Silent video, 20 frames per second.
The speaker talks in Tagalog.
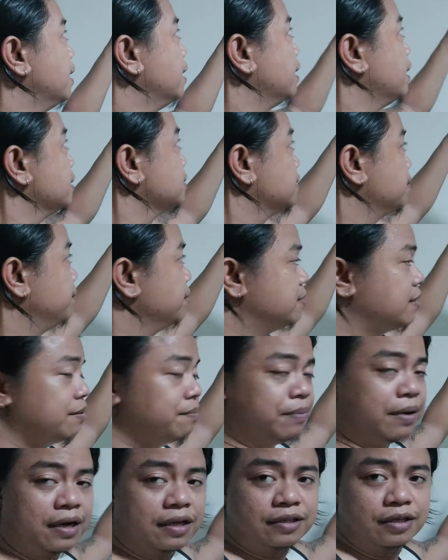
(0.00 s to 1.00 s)
uh, sabitan
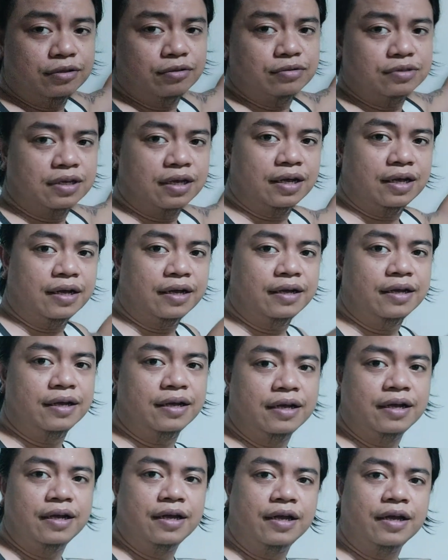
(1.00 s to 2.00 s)
para dito sa
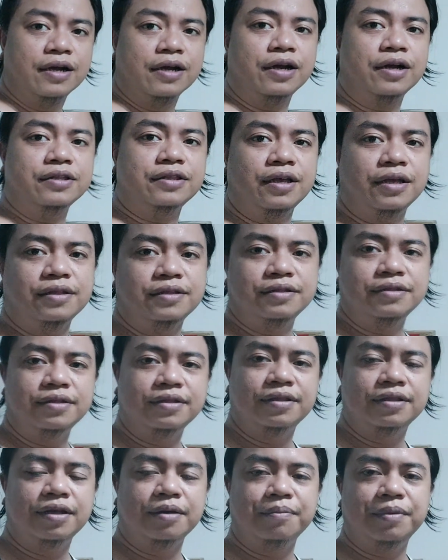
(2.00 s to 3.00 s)
curtain
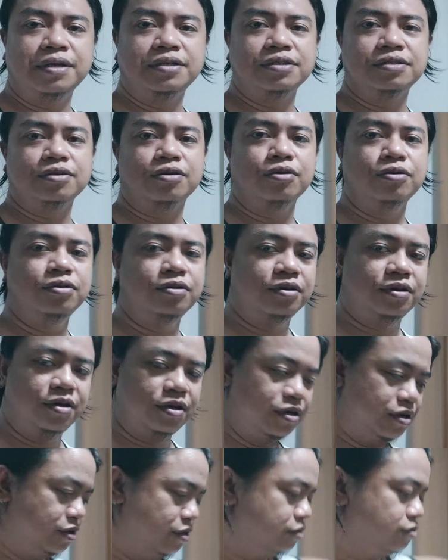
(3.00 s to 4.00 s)
ng misis ko.
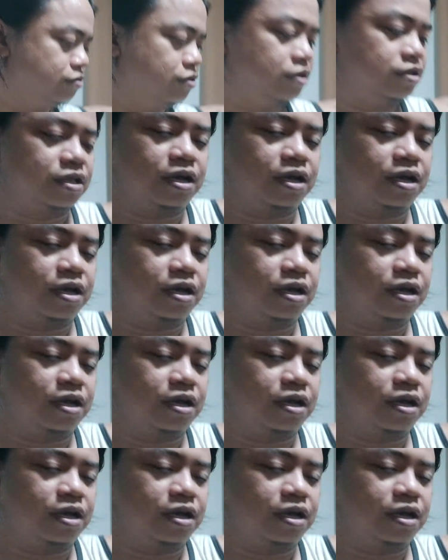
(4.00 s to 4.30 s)
So, ang